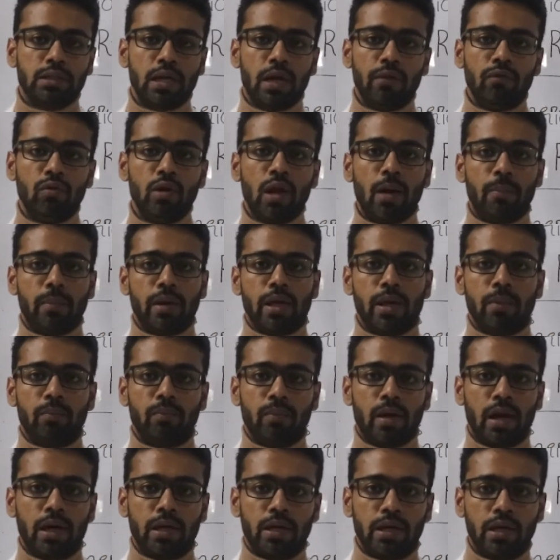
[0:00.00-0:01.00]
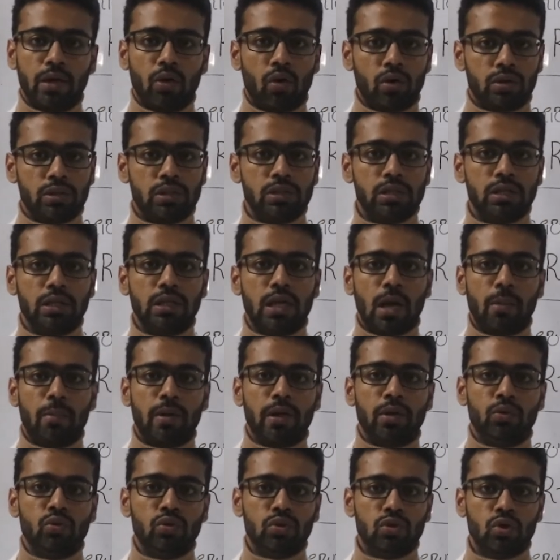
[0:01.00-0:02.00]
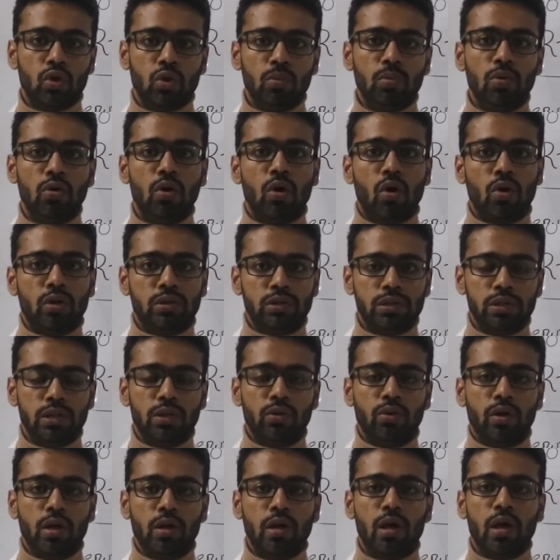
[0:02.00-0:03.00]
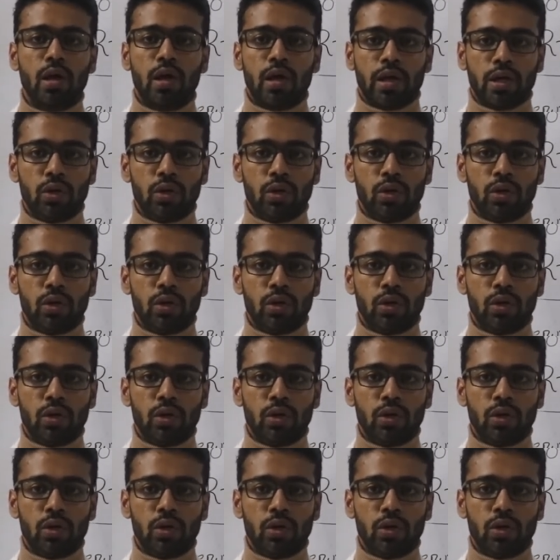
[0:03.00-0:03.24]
যার ফলে আমরা এই ব্লাডটার অক্সিজেনটা আবার ইউজ করব অক্সিজেন হয়ে